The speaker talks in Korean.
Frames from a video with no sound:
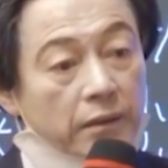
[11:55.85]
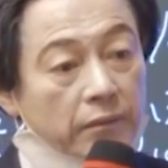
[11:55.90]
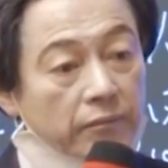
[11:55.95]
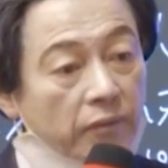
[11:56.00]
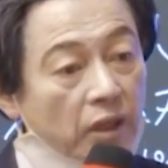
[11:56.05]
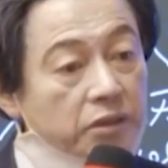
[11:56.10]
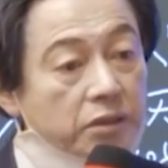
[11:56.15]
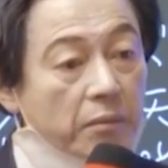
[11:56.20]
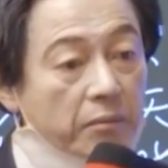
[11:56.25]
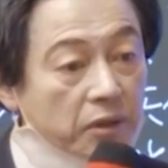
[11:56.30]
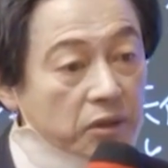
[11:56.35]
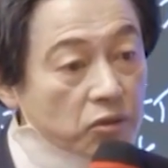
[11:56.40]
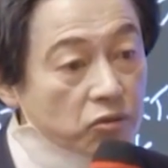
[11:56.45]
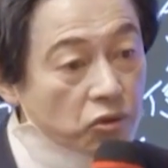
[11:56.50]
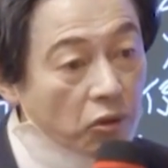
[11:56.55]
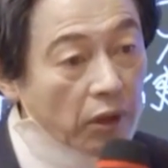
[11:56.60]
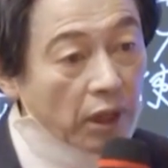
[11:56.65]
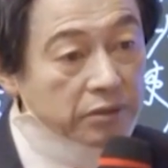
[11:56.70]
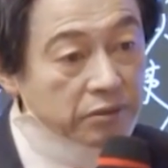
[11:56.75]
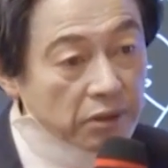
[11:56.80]
맞아 맞아
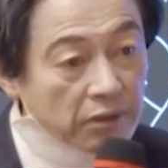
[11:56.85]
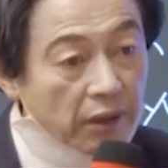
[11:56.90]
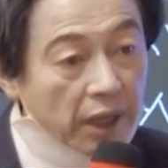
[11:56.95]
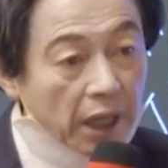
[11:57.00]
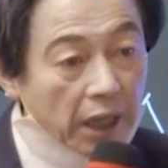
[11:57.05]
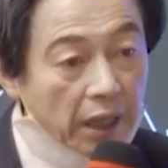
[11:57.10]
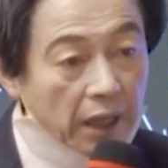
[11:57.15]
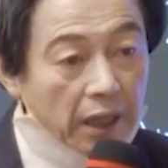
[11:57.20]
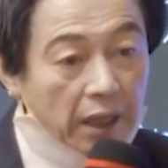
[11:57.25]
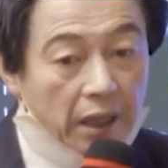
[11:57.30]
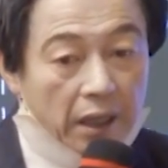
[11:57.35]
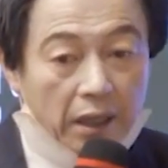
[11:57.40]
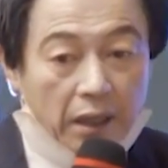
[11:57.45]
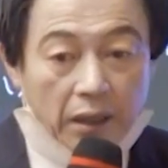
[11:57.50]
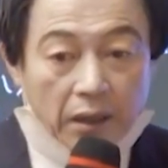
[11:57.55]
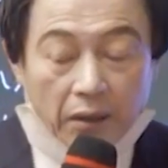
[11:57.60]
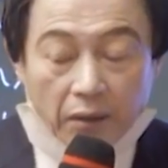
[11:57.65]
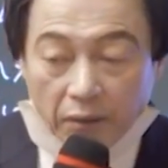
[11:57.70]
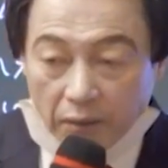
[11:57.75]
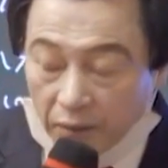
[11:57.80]
좋아 안 좋아?
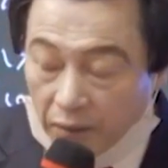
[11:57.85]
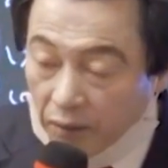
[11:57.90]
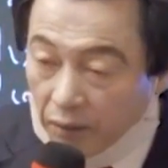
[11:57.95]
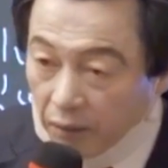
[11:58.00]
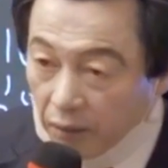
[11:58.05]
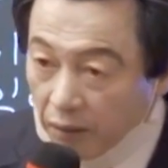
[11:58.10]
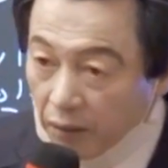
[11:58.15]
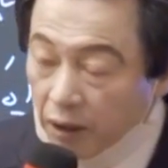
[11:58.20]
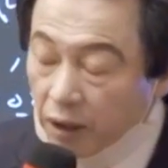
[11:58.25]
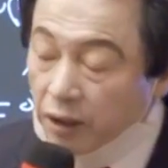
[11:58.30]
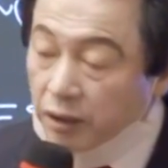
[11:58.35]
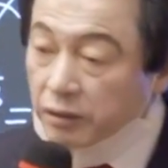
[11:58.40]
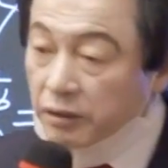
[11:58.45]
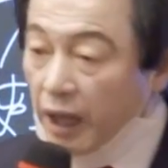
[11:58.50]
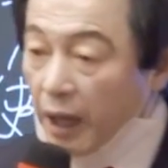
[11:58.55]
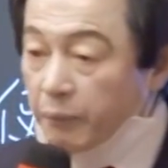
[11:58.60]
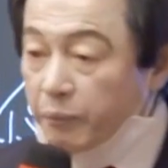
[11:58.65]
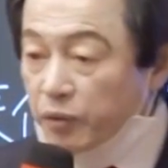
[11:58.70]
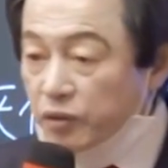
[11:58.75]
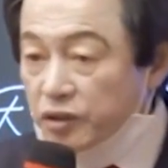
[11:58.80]
어
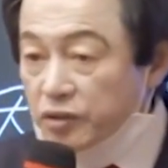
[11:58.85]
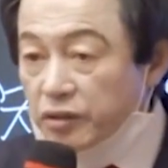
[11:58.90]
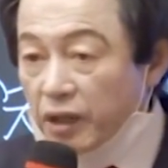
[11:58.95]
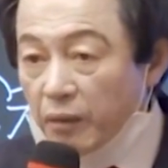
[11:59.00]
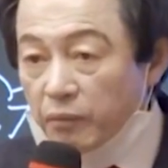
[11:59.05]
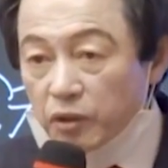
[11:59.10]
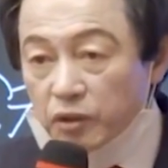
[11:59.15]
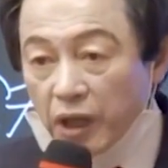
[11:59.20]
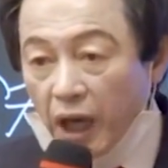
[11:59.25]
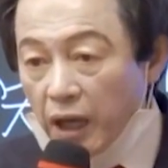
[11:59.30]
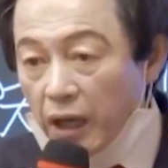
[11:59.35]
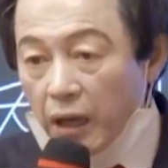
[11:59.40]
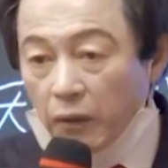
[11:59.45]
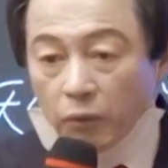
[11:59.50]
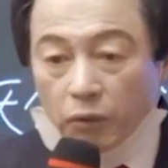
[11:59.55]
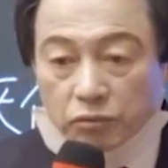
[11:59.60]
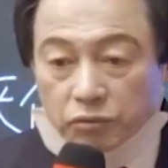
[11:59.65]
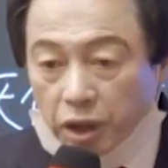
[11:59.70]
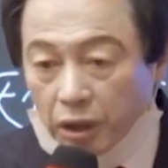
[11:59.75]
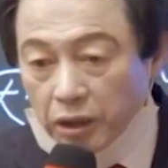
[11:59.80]
나쁘지도 하면
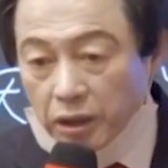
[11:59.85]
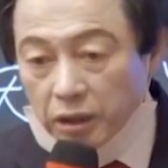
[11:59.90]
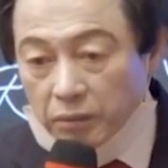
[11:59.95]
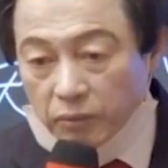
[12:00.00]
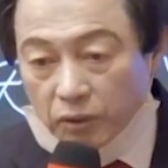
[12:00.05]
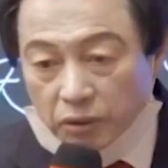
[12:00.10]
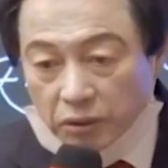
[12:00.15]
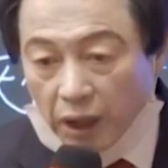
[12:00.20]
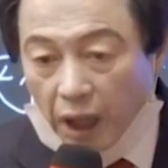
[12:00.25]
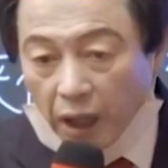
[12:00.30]
나가고 틀리면